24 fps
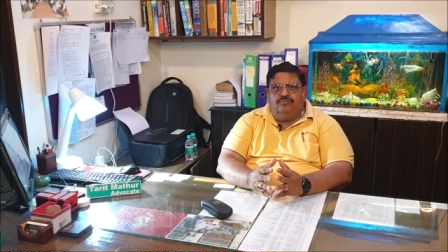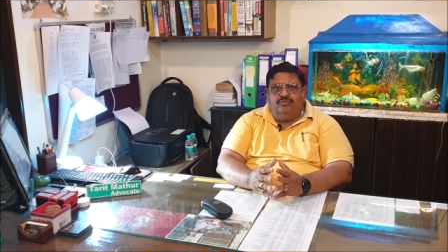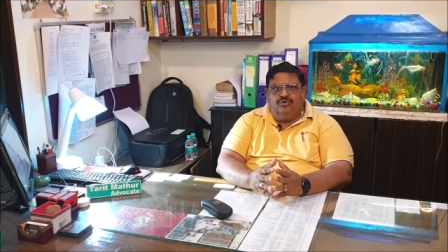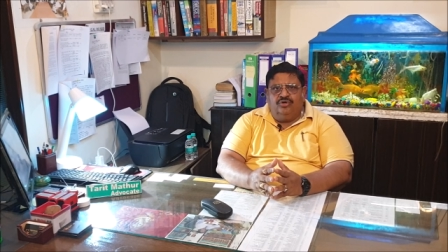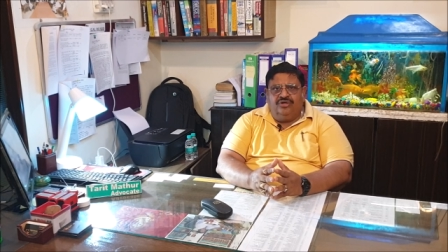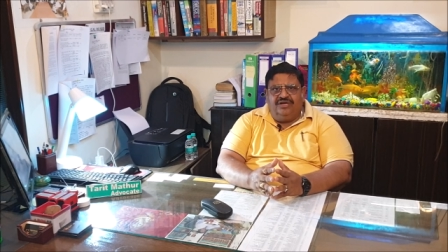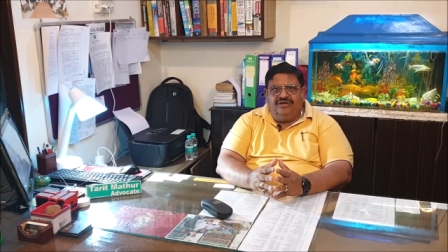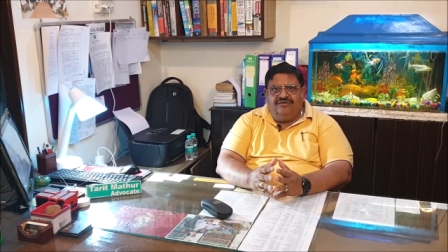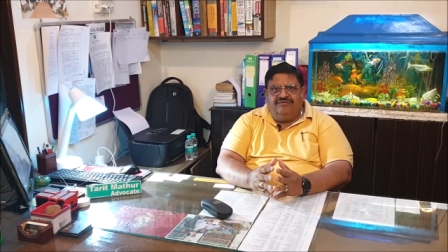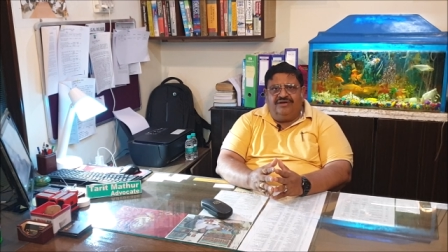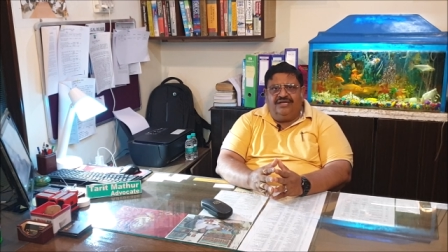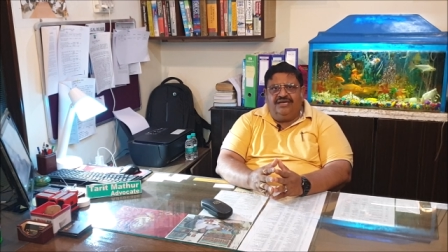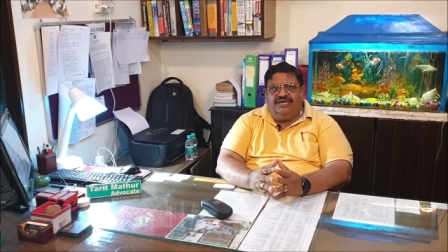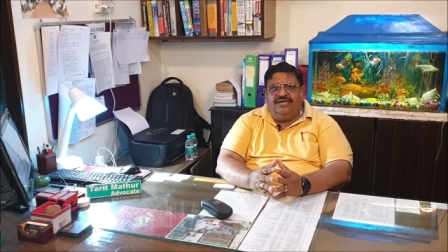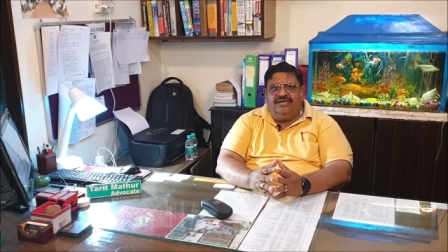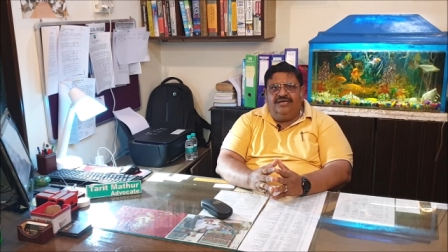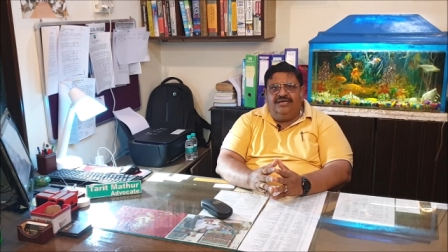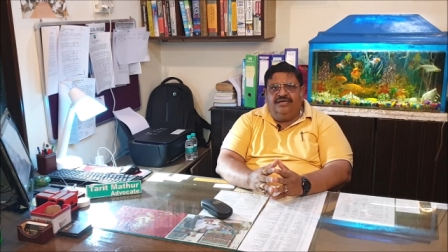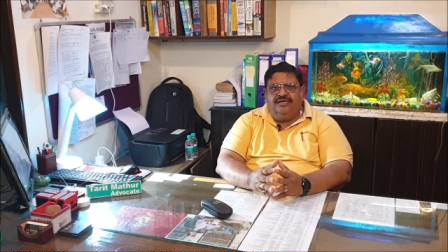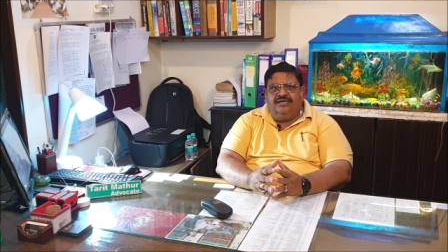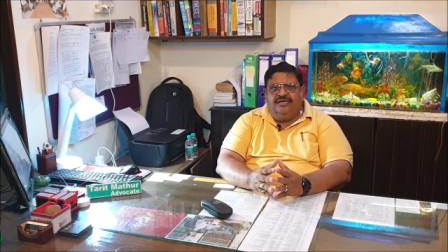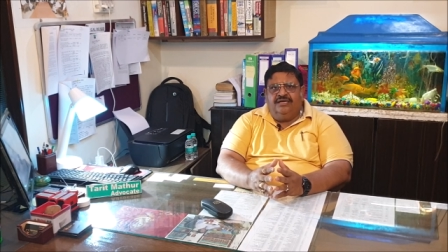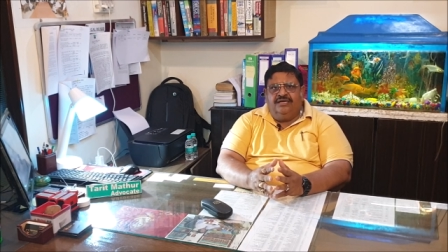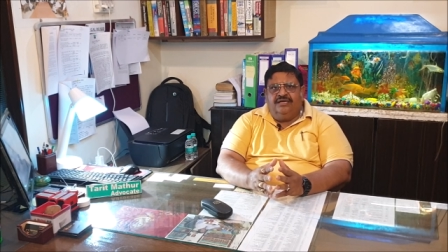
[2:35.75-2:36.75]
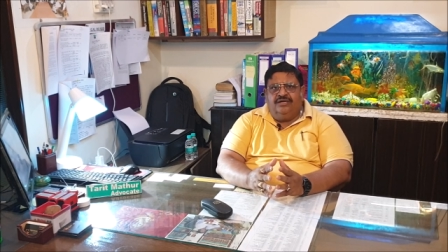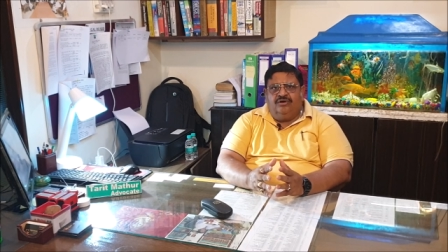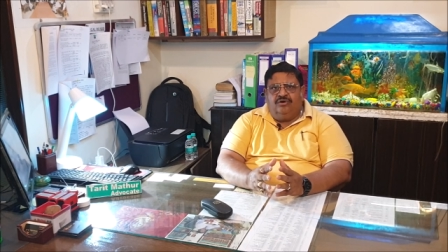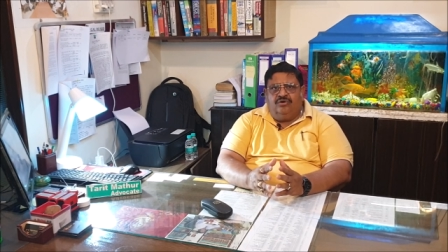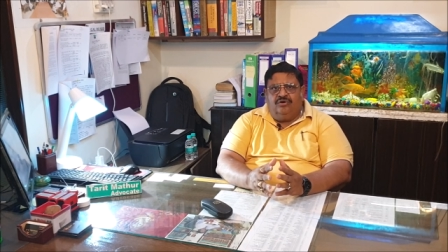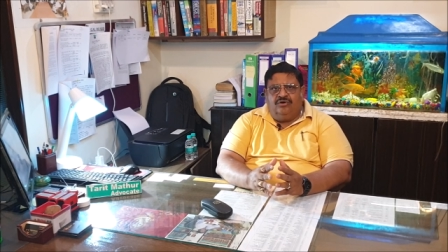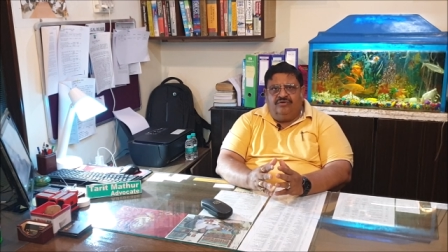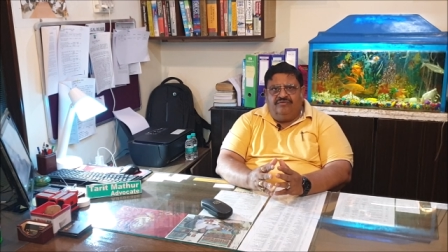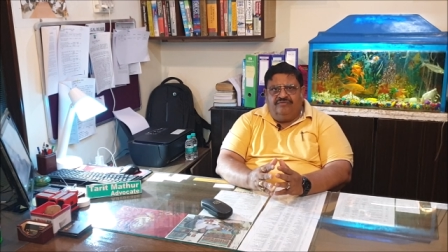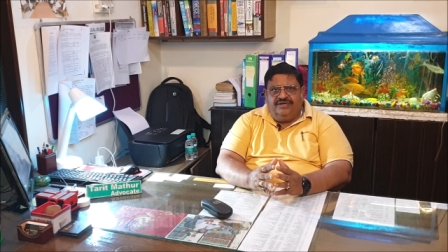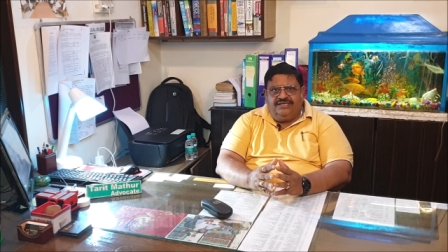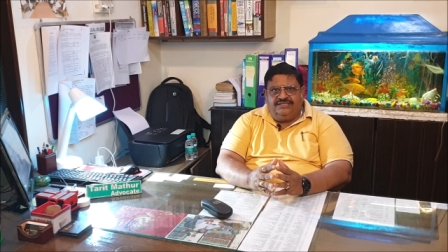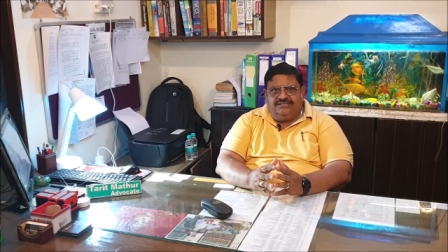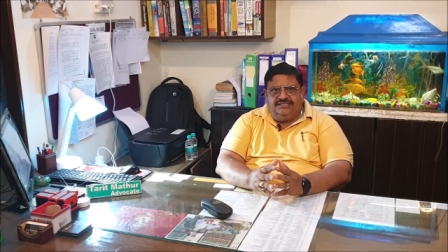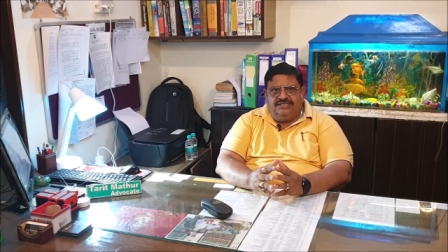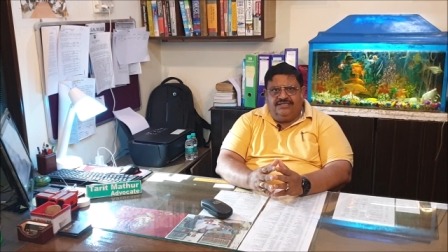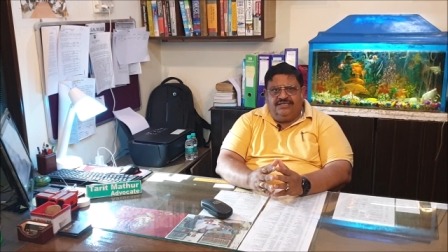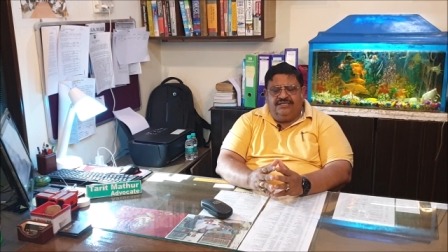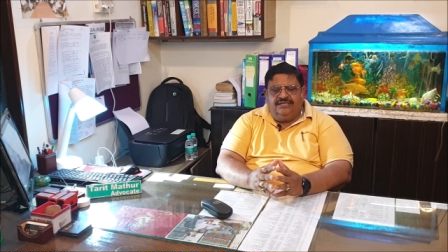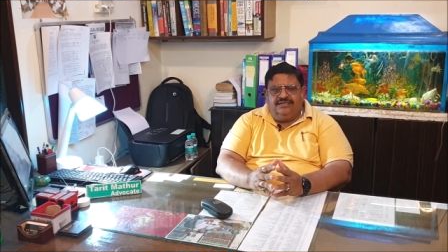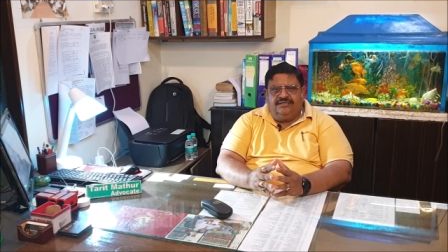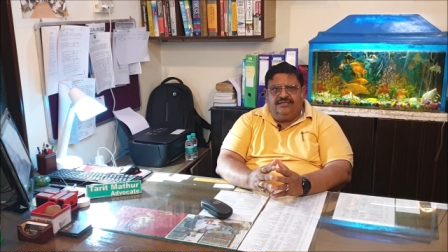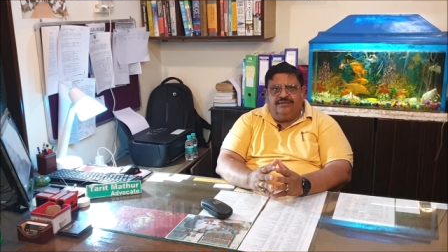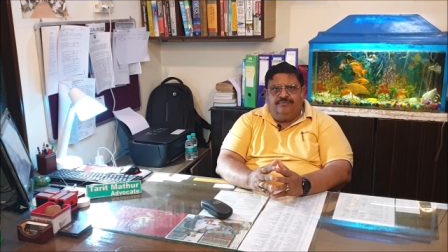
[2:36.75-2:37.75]
बुरे वाले और
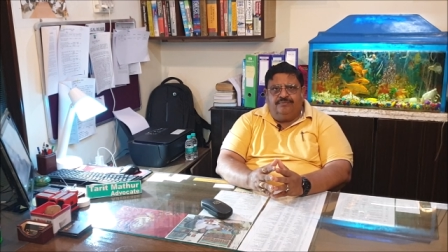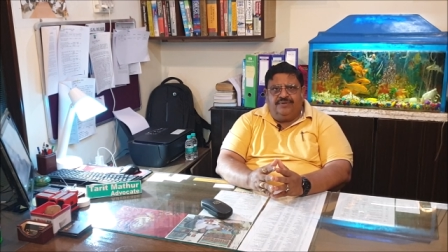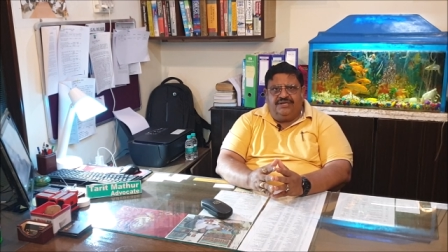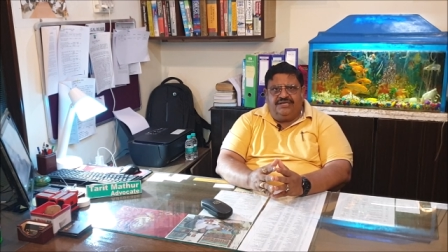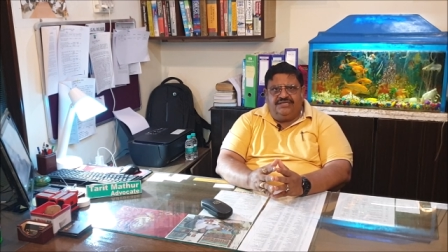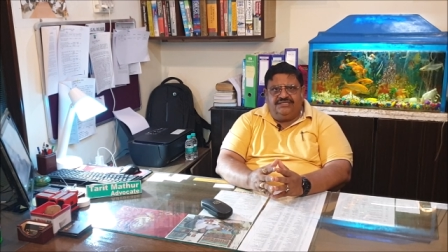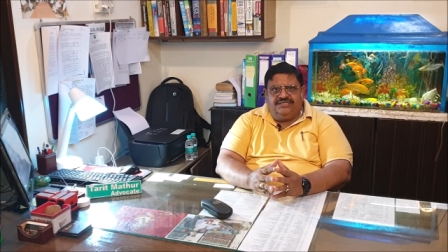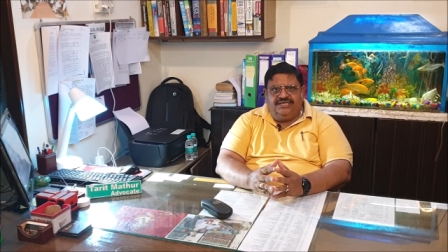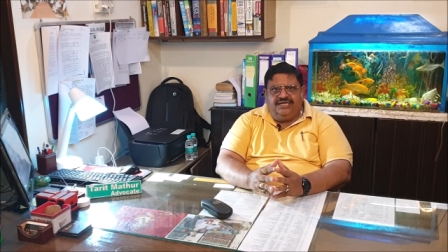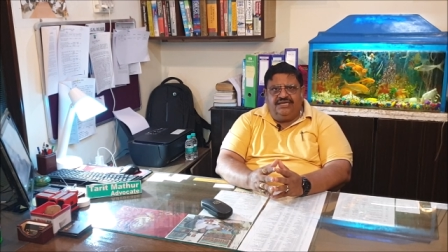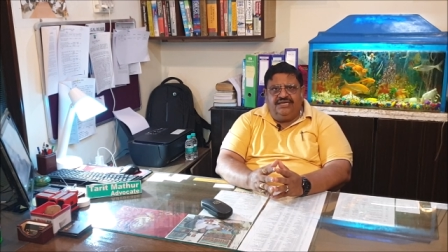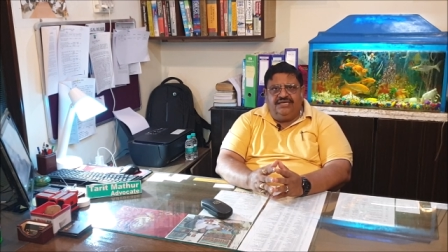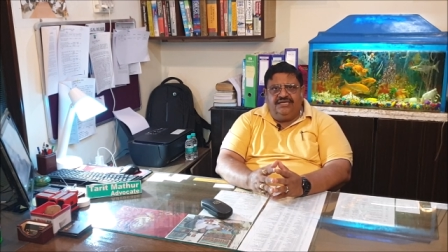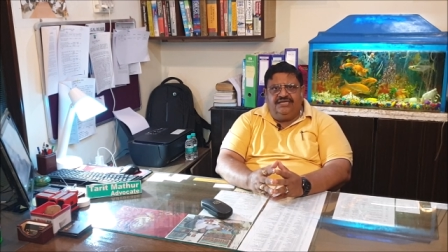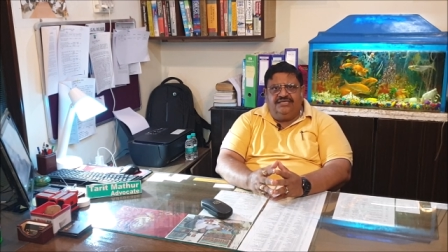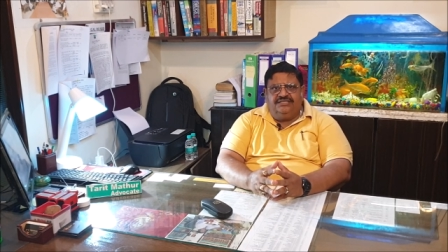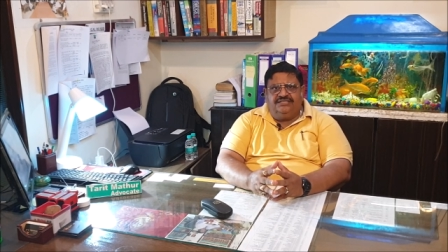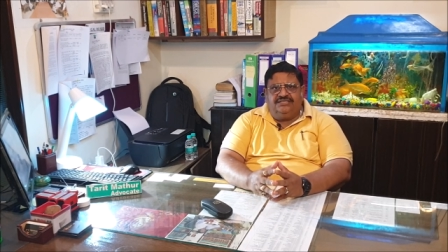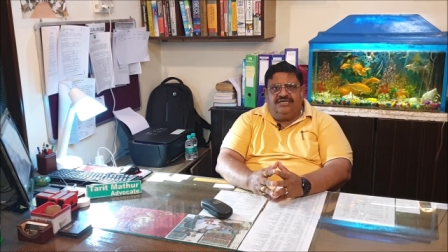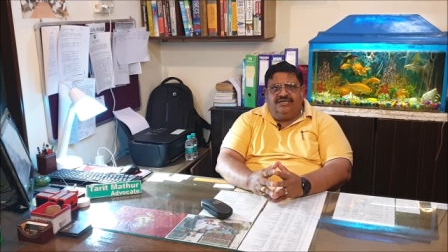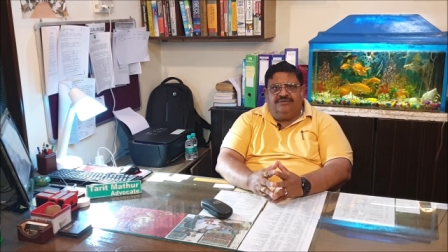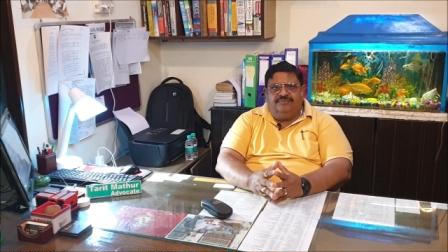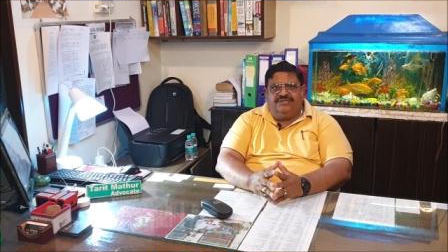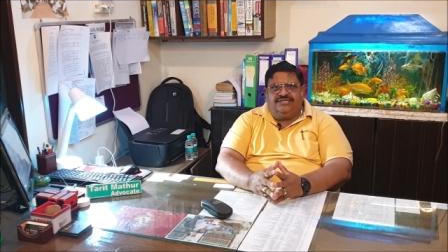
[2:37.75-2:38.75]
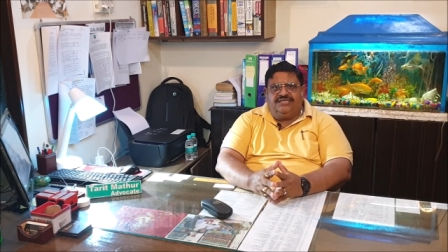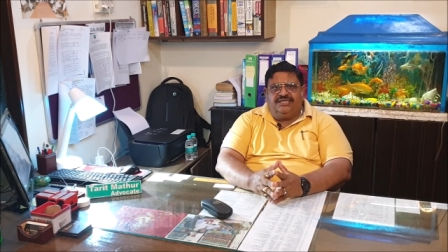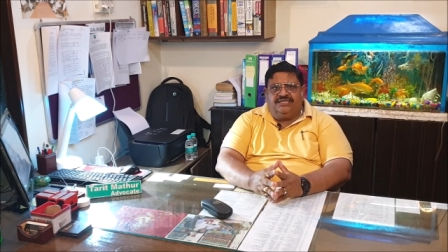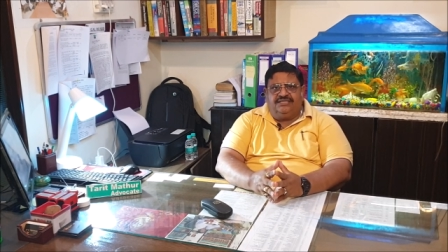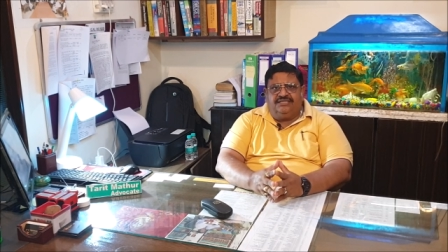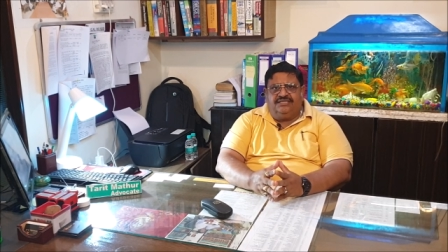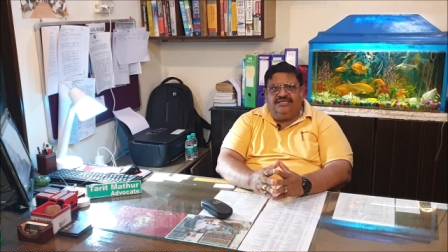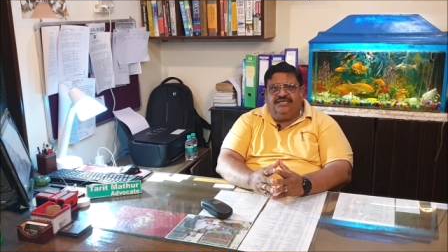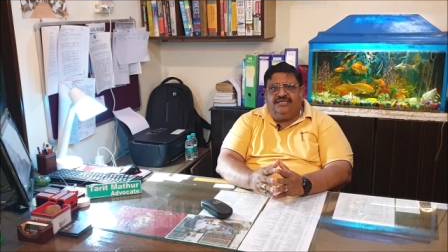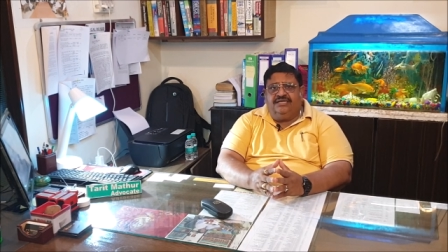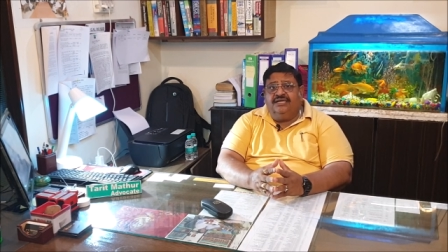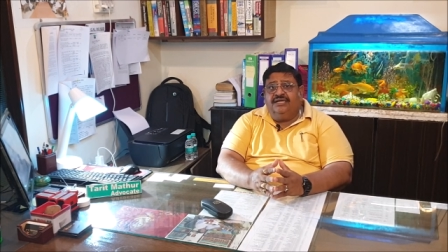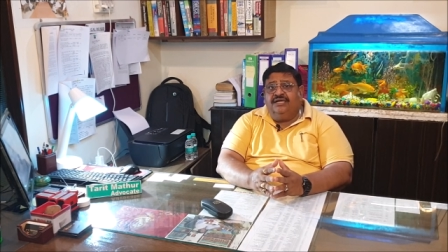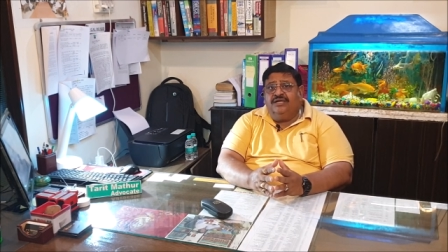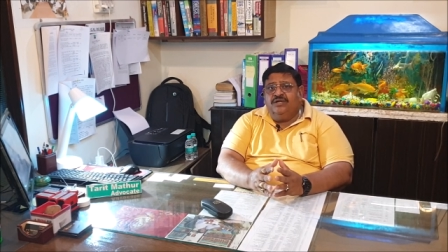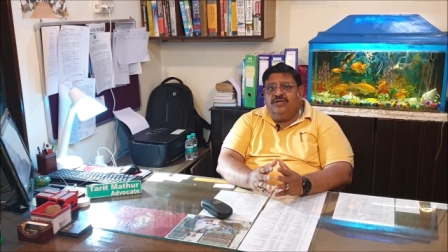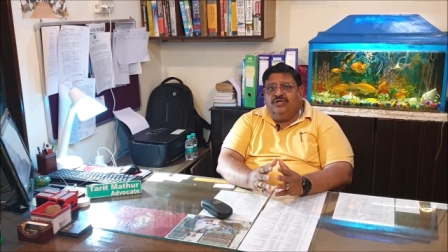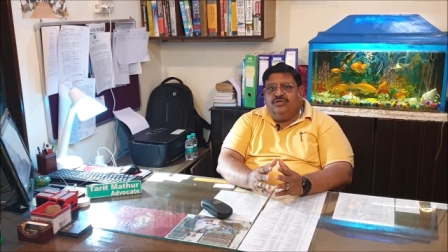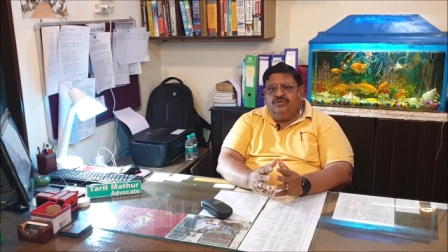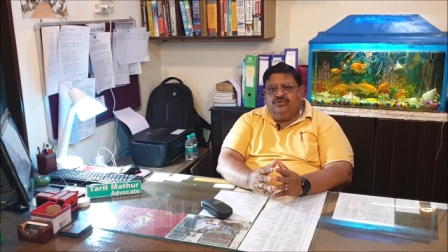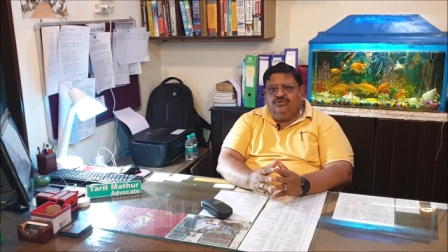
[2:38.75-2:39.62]
वैसे परेशानी के क्षण बताती है